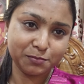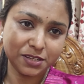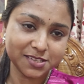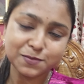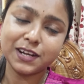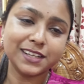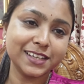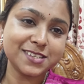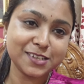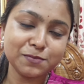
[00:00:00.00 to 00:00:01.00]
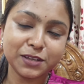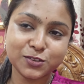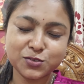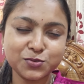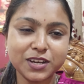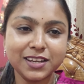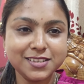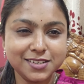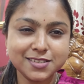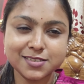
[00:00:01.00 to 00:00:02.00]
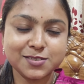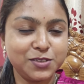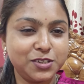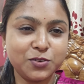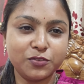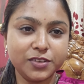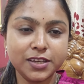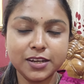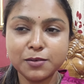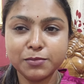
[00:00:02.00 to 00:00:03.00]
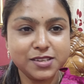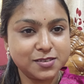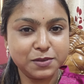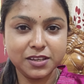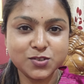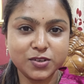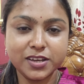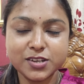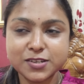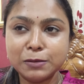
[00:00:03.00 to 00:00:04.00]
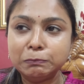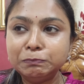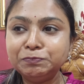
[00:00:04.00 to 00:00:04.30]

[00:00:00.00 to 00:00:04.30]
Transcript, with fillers: প্রিন্সেপ ঘাটে গেছিলাম একটুখানি জাস্ট এই কফি খেলাম বাস বেরিয়ে চলে আসলাম